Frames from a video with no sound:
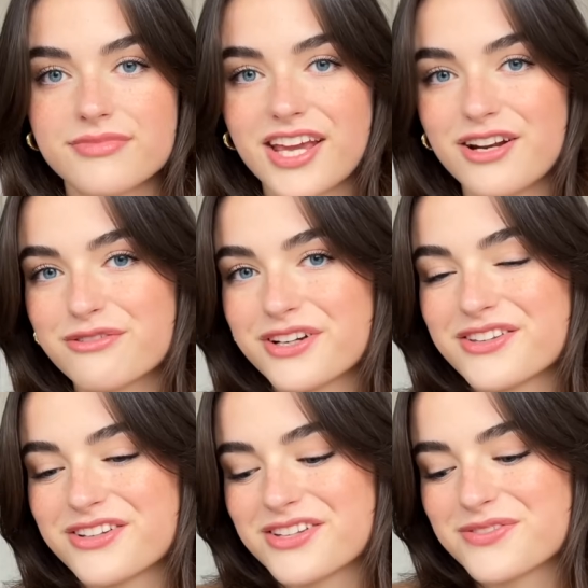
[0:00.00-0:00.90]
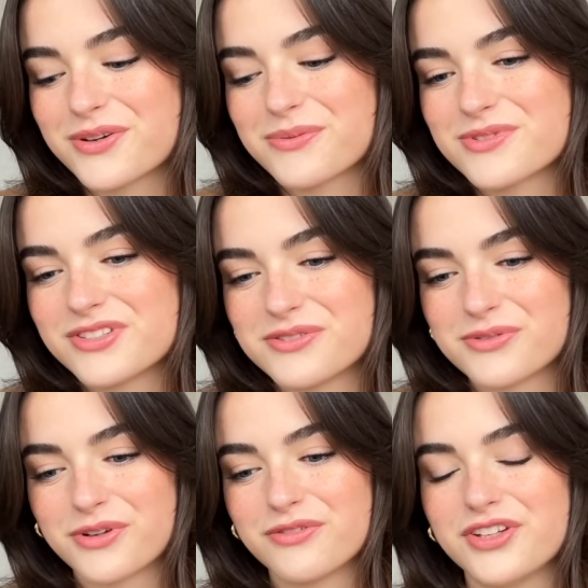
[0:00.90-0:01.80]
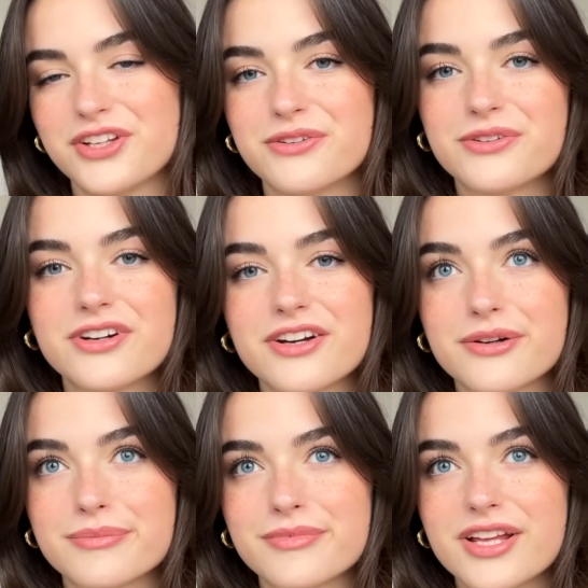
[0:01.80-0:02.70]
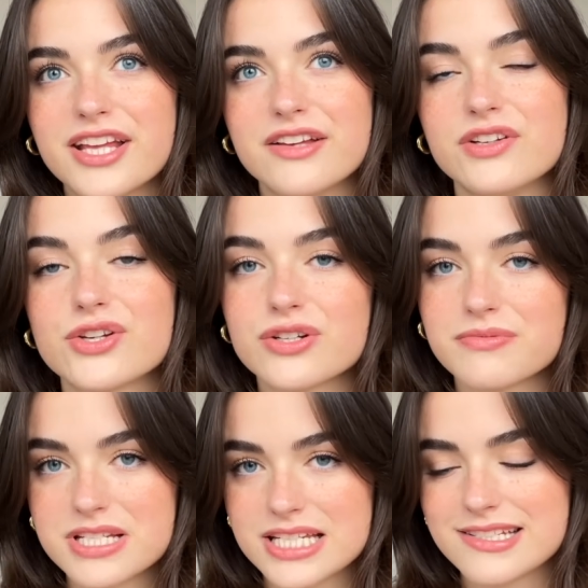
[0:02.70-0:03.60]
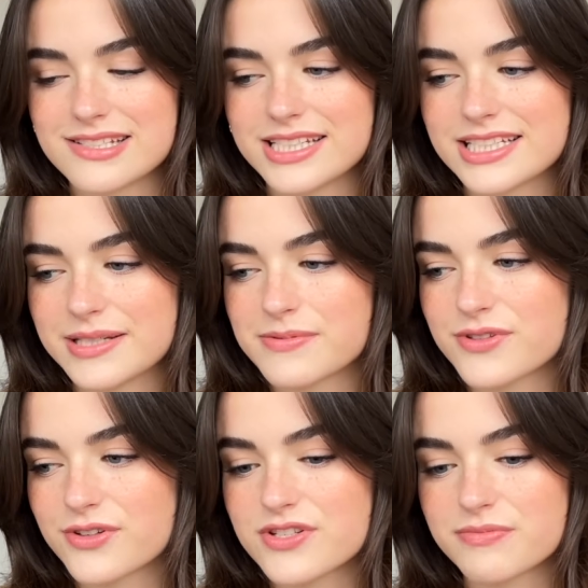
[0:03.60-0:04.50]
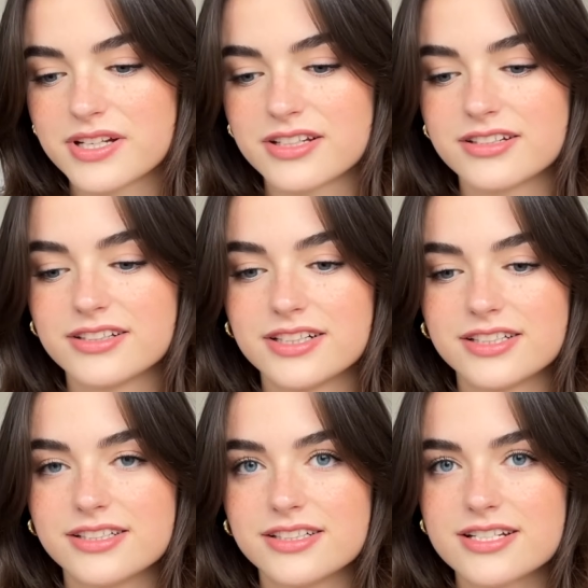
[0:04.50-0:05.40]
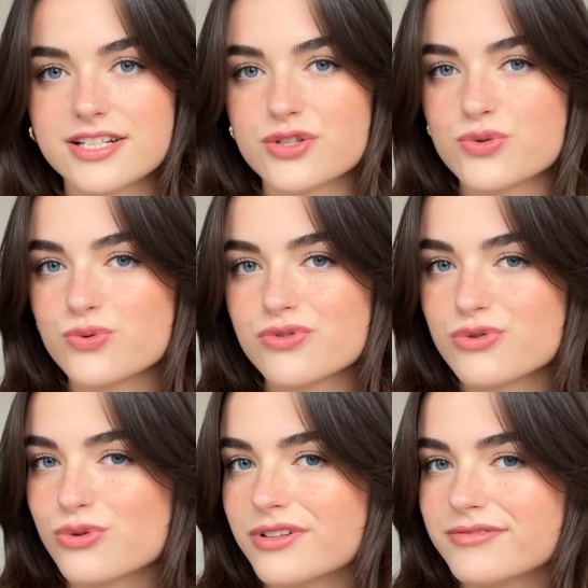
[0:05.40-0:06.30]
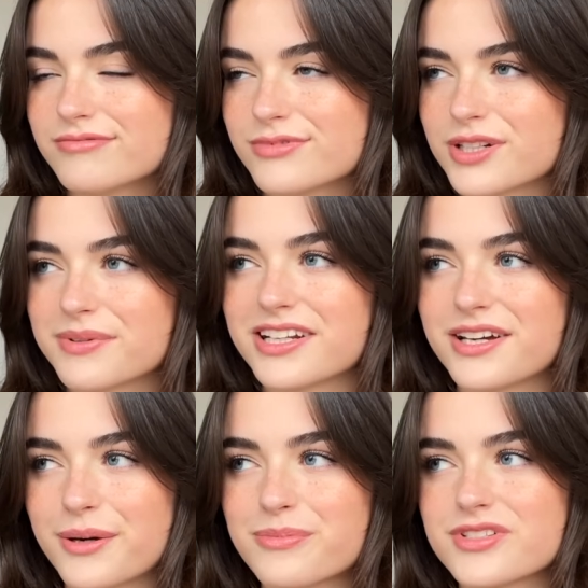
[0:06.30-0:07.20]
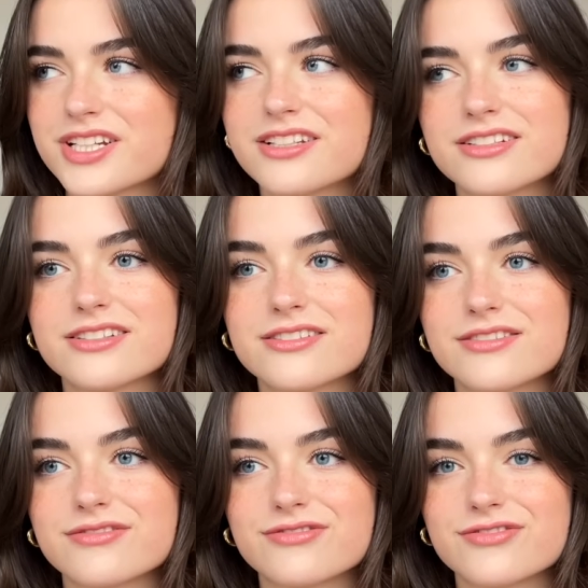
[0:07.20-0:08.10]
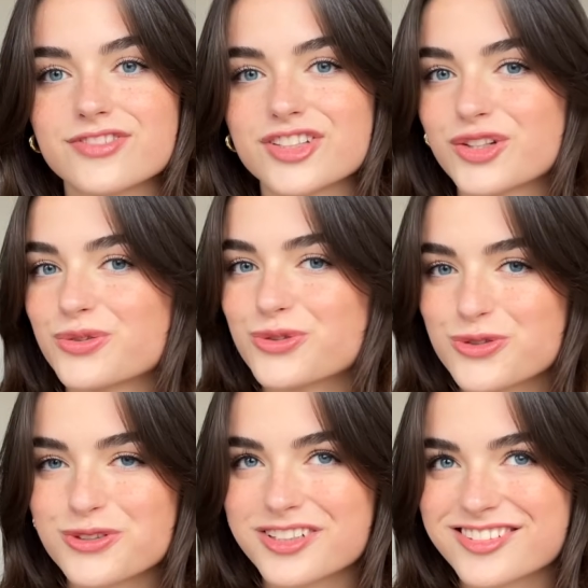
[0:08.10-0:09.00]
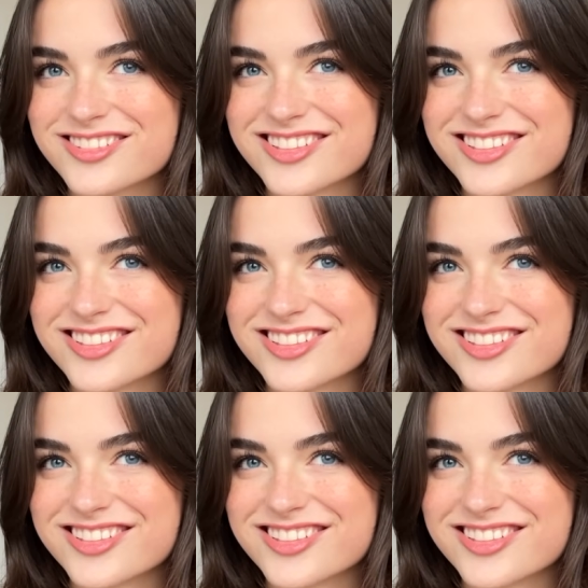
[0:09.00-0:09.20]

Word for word: Hello Friends und herzlich willkommen zu diesem neuen Video. Ähm, wie ihr schon im Titel seht, gibt es heute meine Tattoo-Tour oder meine Updated Tattoo-Tour.